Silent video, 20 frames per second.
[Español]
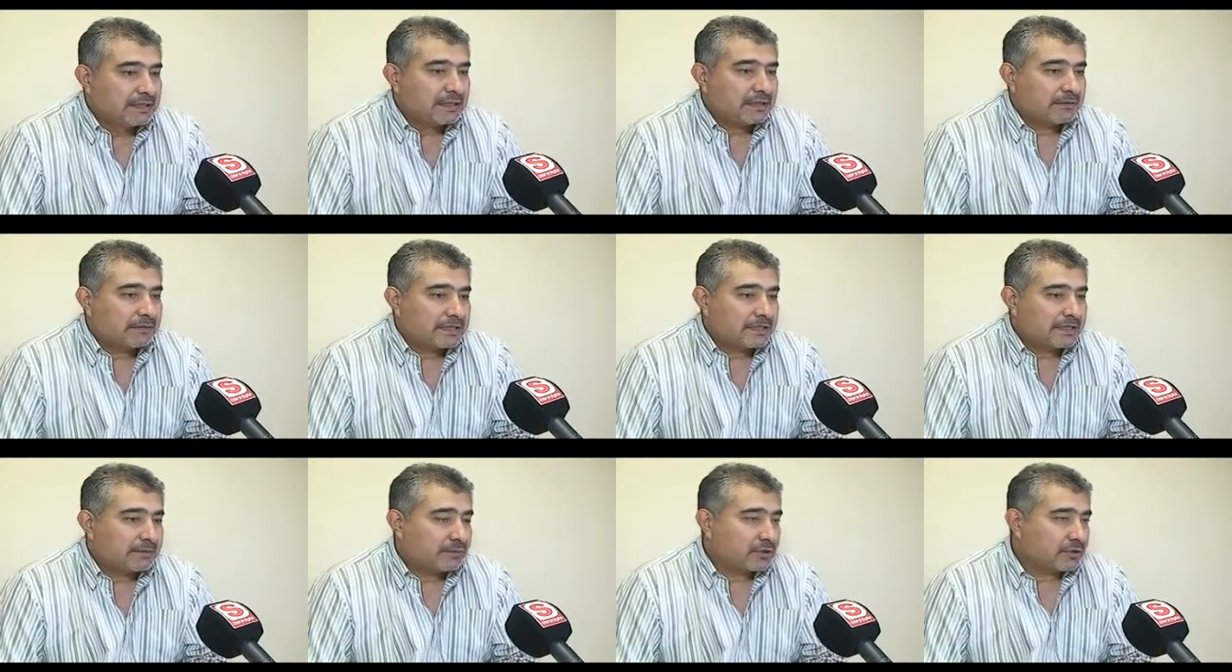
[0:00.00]
que
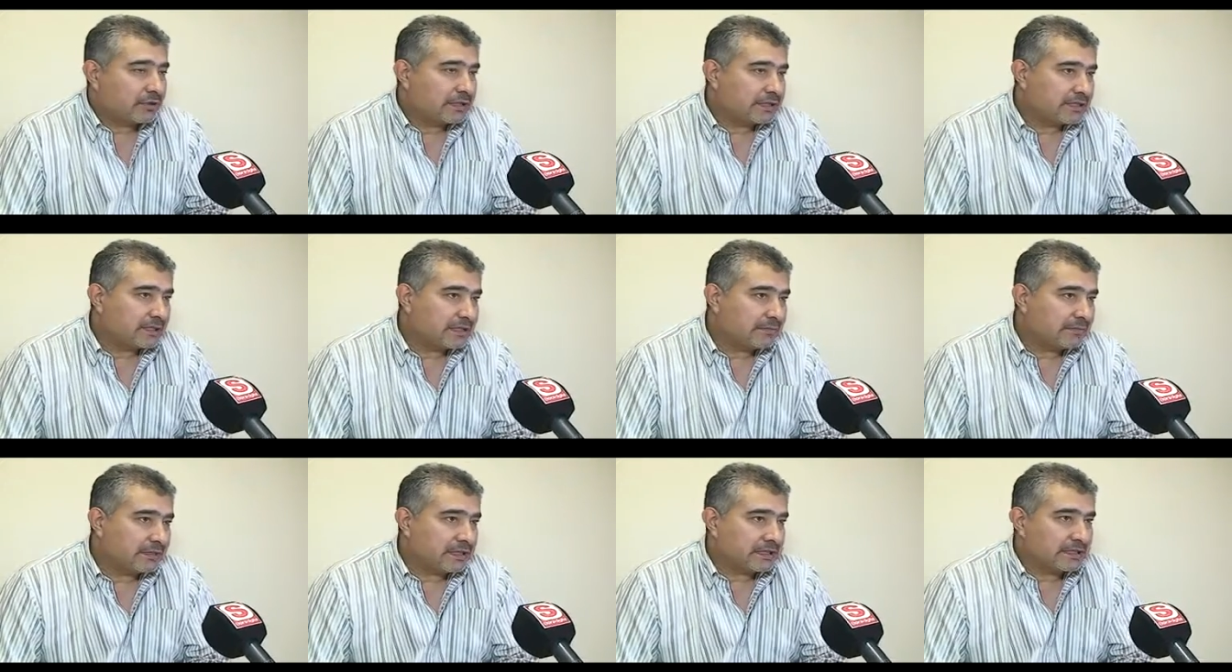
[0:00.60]
va a ser
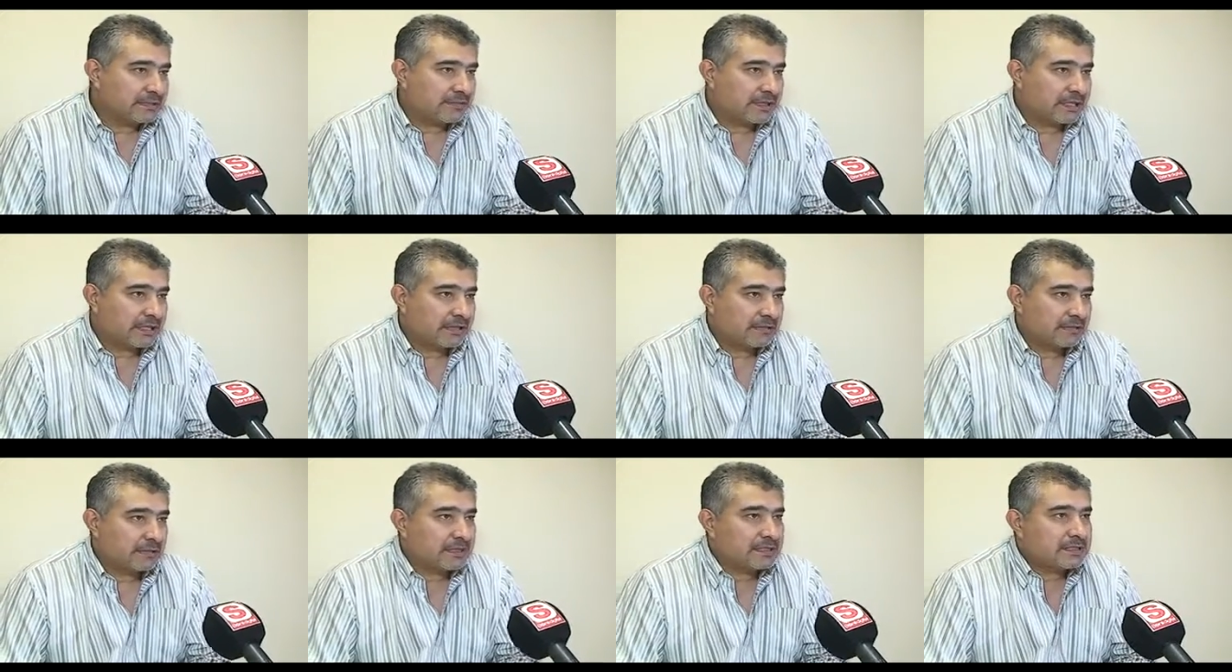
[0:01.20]
progresiva, la semana
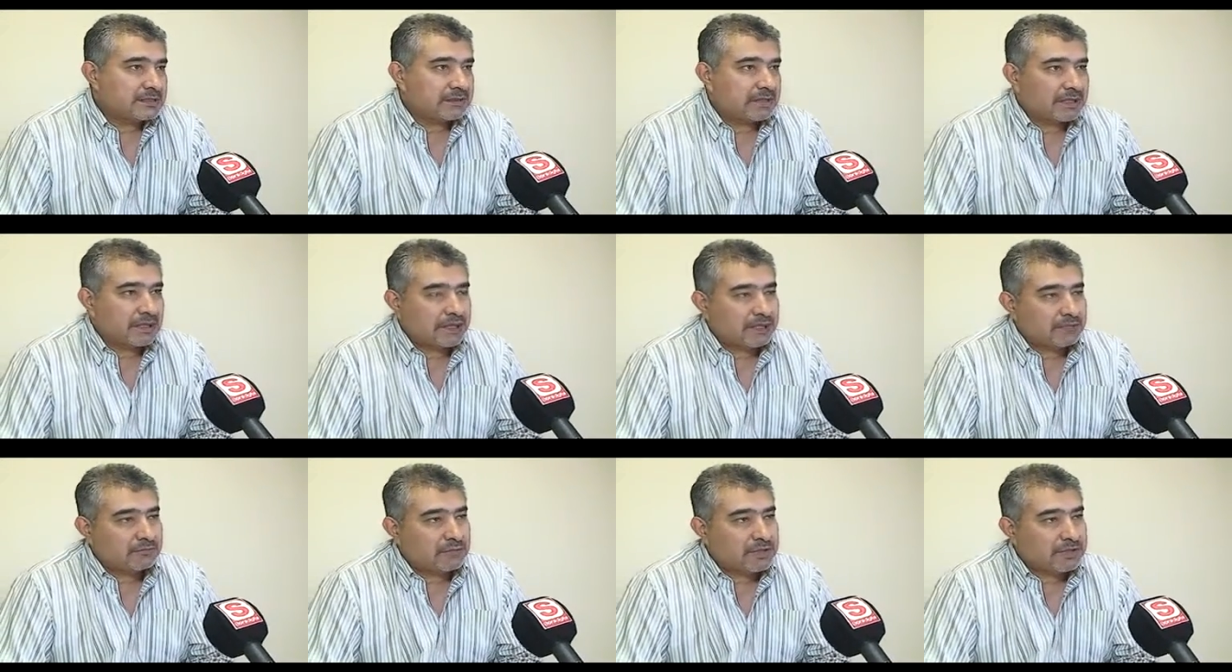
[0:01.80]
que viene se va a
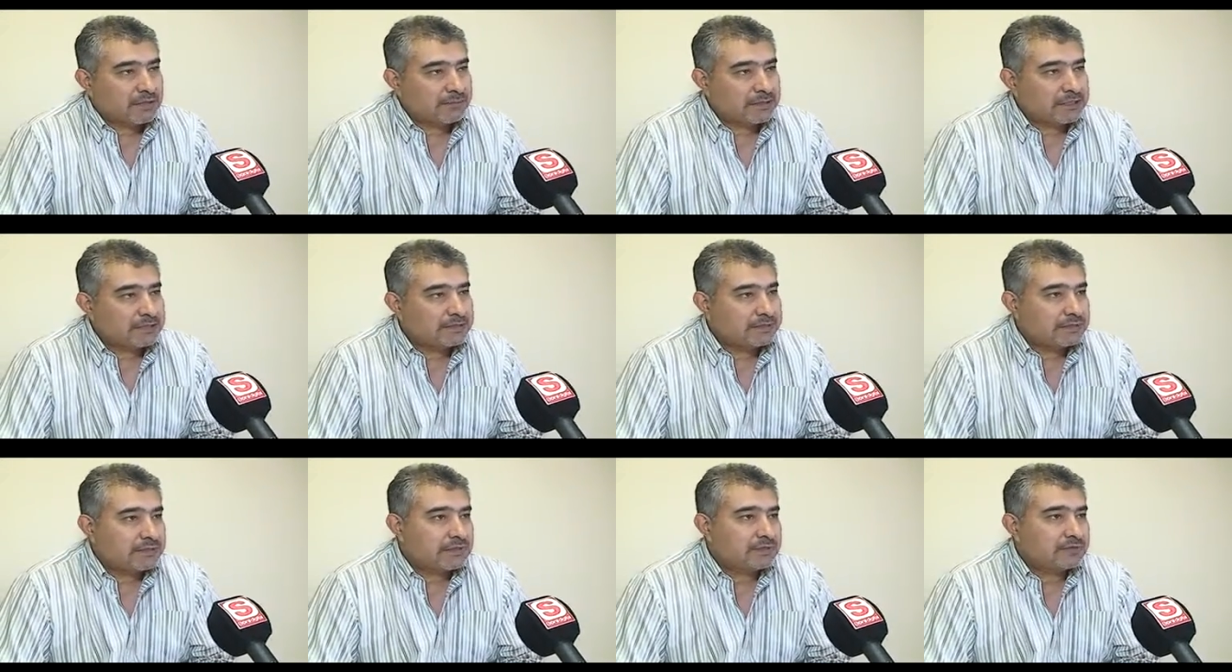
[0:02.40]
agregar un día
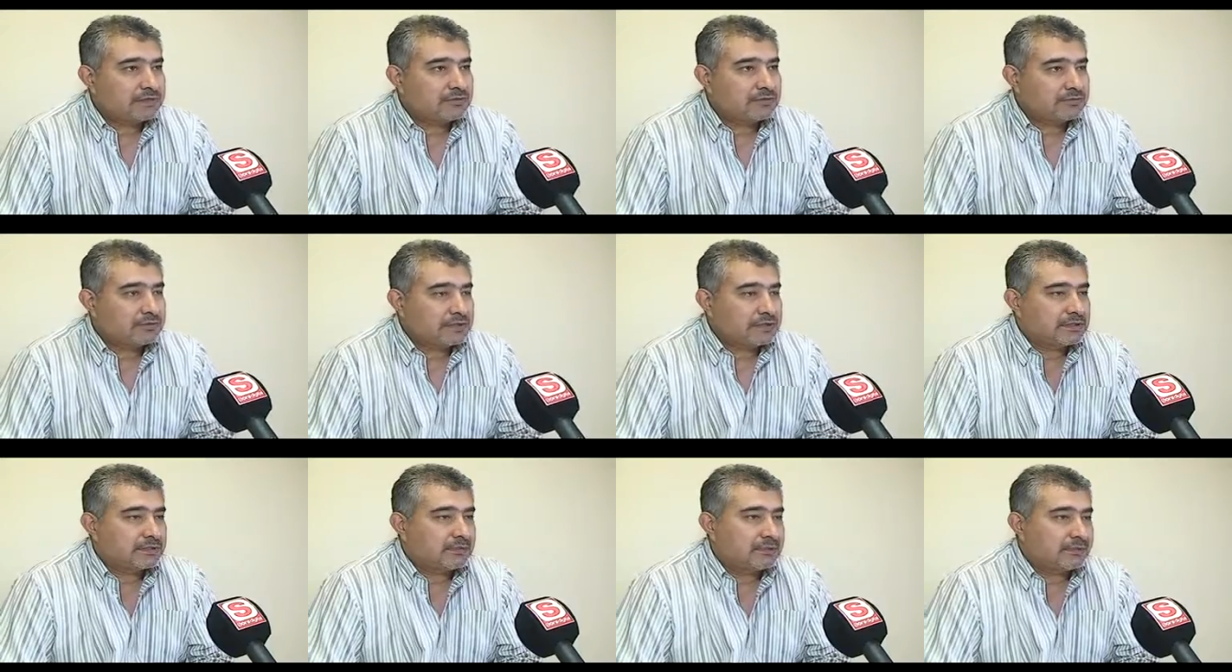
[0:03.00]
más y así
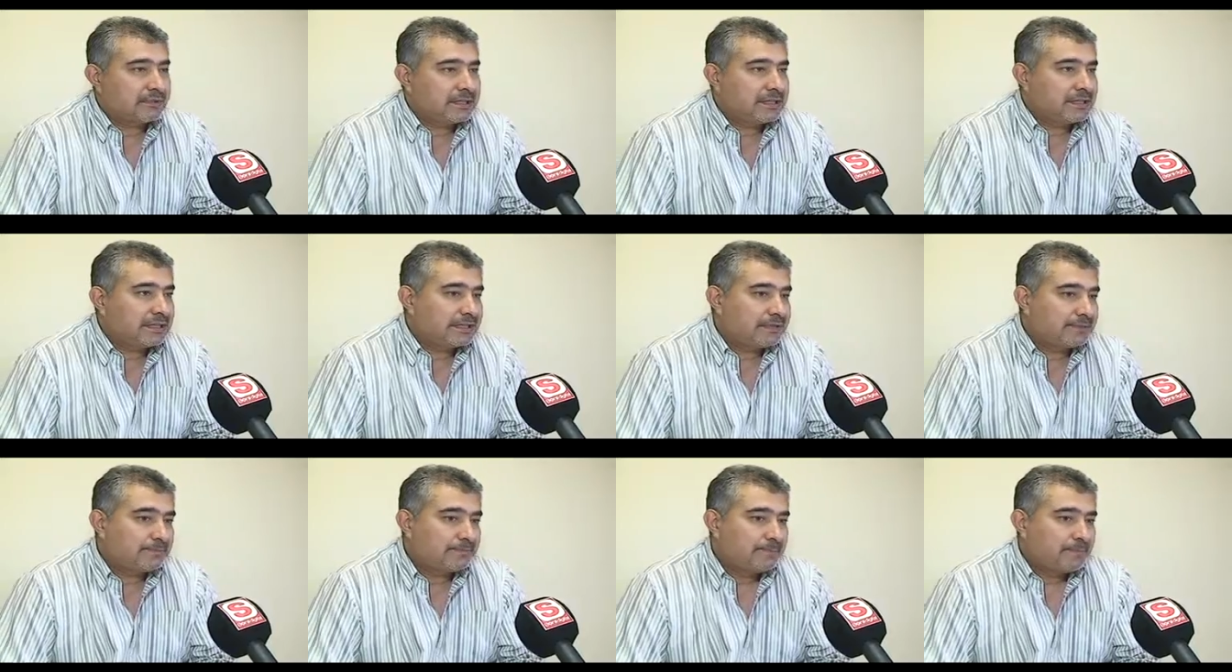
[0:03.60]

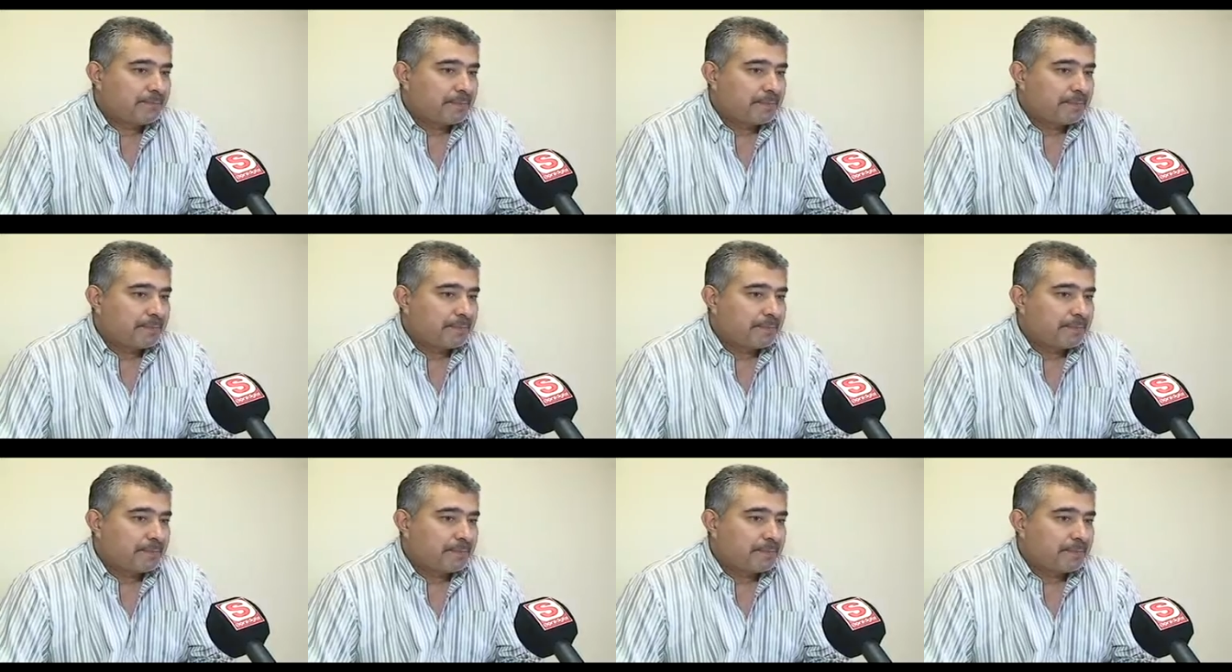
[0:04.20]
sucesivamente.